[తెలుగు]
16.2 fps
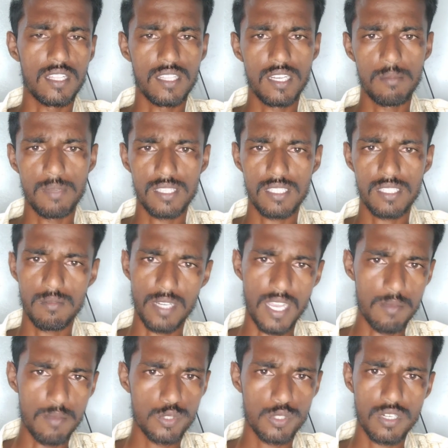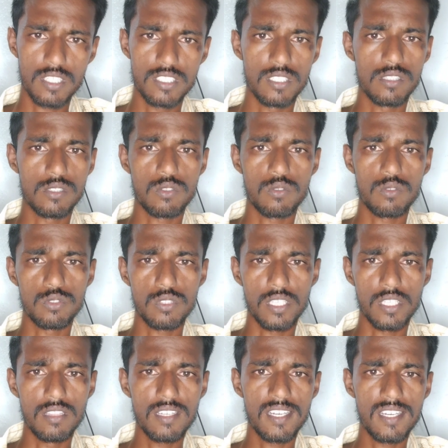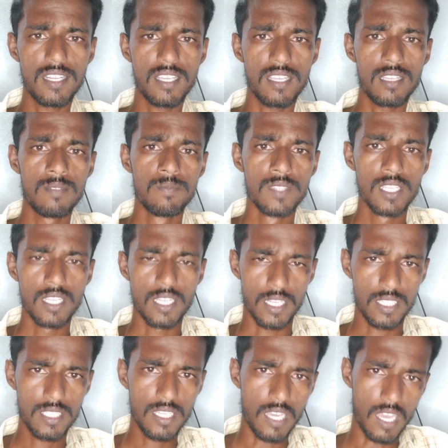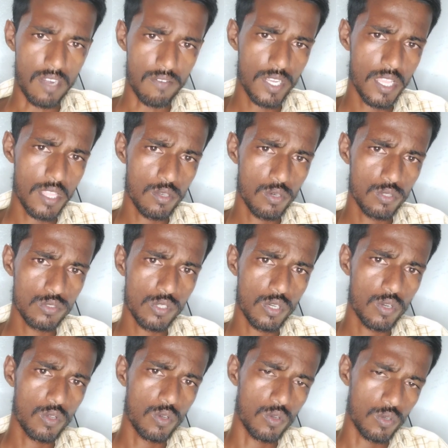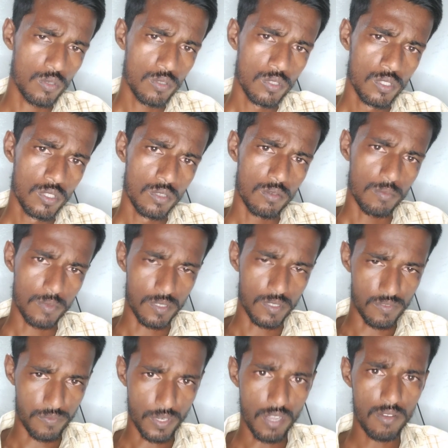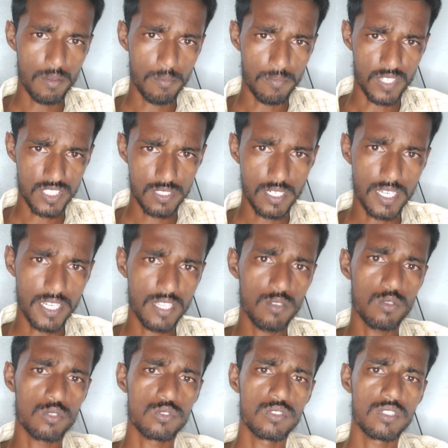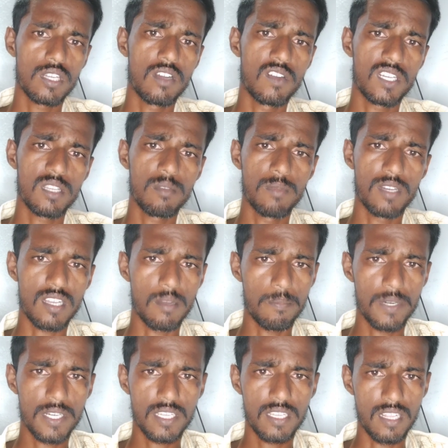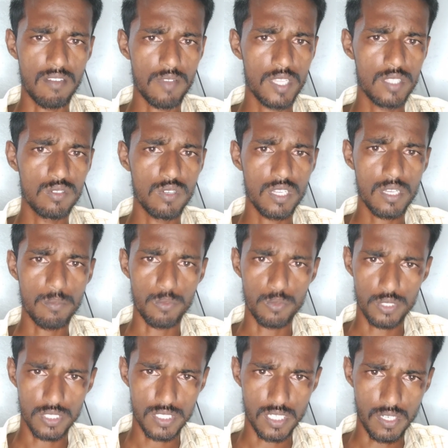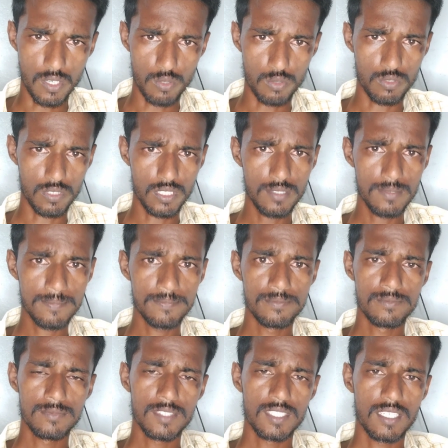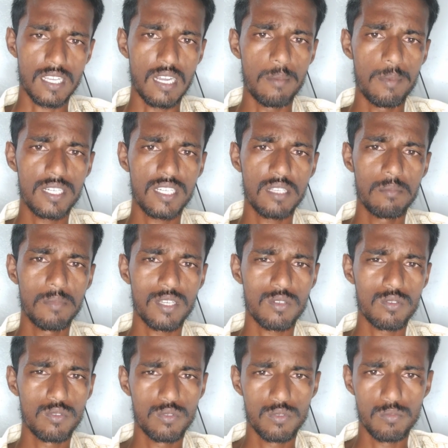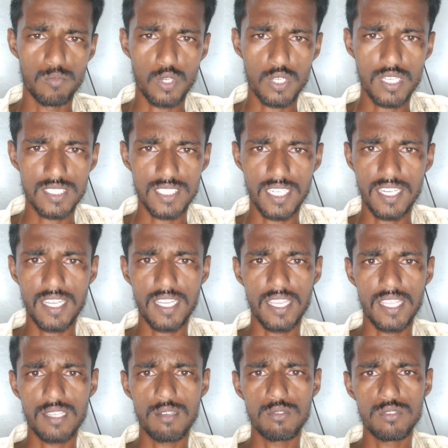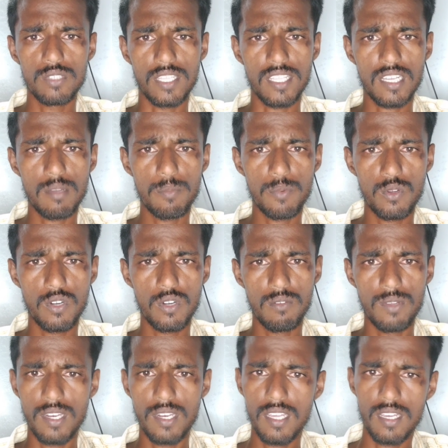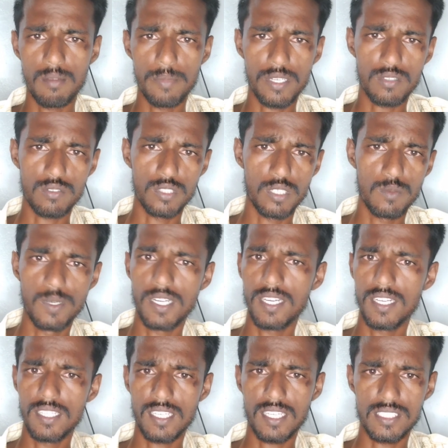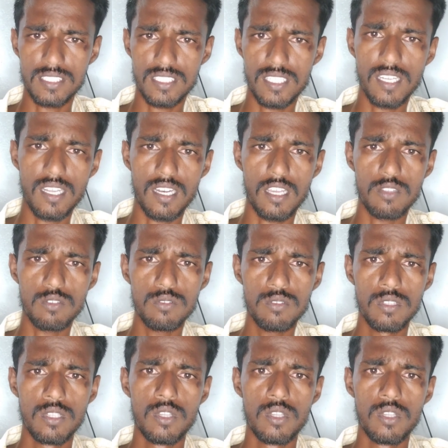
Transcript: దాన్ని మాత్రం డ్యామ్ షూర్గా తెలుసుకోవచ్చు ఎందుకంటే ఇది అరవై ఐదు రోజుల్లో ఫ్లవర్ ఫస్ట్ కటింగ్కి వస్తుంది కాబట్టి మనకు అప్పటికి నలభై ఐదు రోజులకే పూత స్టార్ట్ అవుతుంది కాబట్టి మనకు మొక్క సరిగ్గా ఎదగదు ఎదగపోవడం వల్ల మనకు దిగుబడి అనేది ఖచ్చితంగా రాదు